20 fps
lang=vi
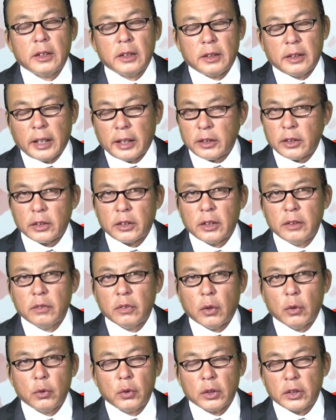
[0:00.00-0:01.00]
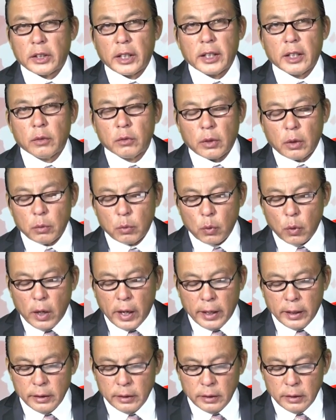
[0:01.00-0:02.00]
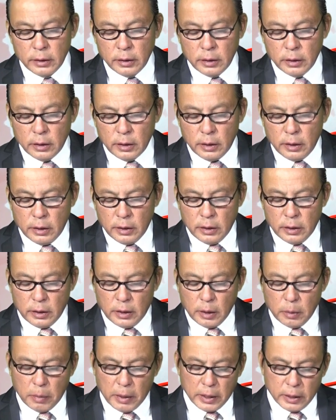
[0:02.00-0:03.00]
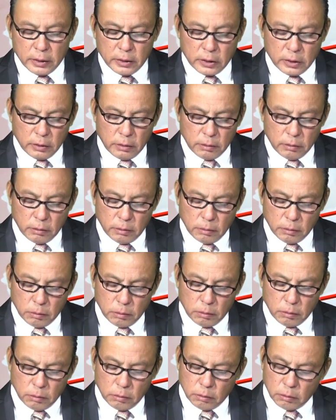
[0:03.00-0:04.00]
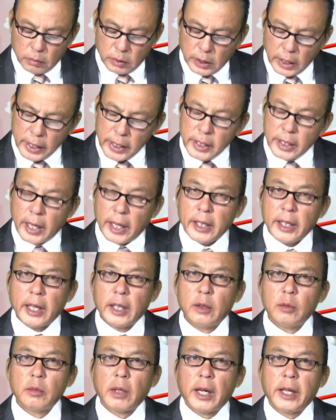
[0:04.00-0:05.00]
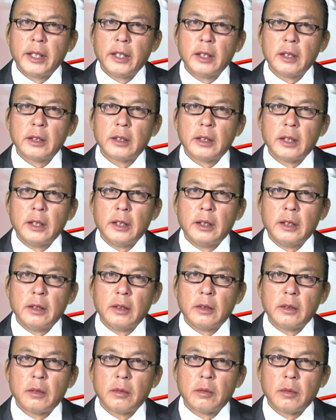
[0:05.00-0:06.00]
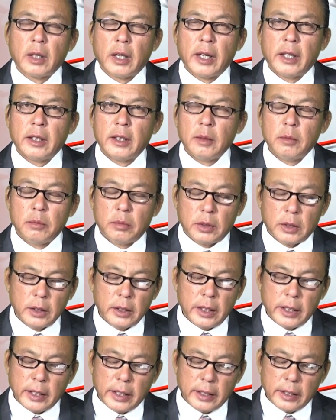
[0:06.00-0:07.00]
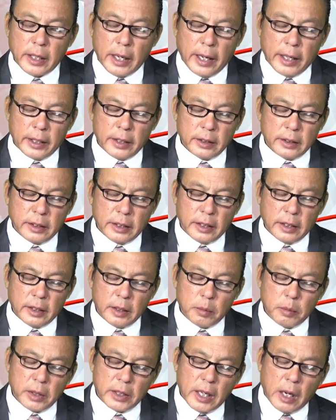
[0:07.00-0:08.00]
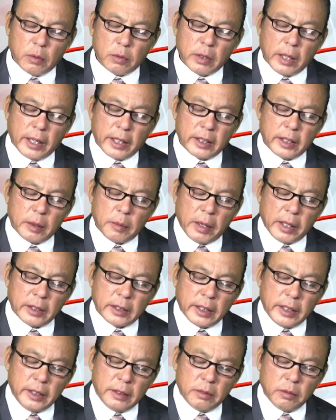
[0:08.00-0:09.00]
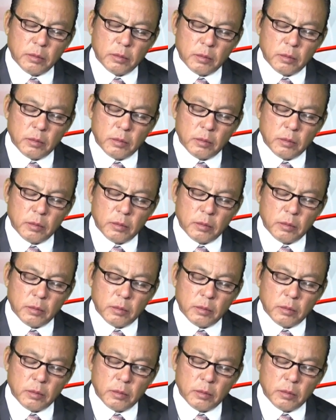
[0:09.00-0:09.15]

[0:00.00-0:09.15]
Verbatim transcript: dành cho chính phủ nó sẽ không thông qua nhưng mà ngay cả ngày hôm nay đó thì anh đi trước khi lên đài đó thì anh đi mới đọc lại cái bản tin